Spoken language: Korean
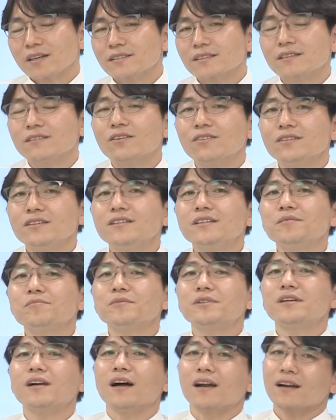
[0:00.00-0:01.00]
그래서 그런
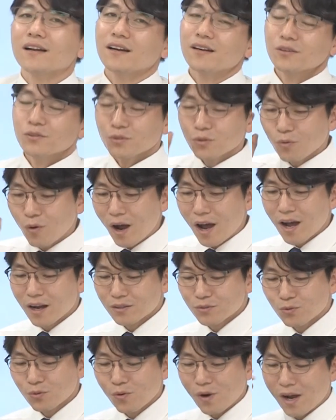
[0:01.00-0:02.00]
흐름들을 알아내는 것도
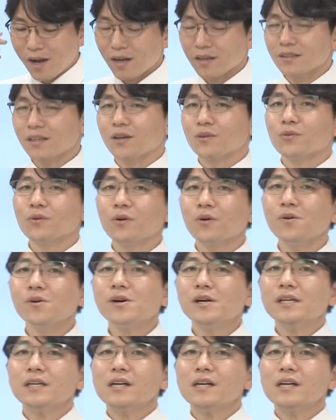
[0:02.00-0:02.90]
과학도 과학대로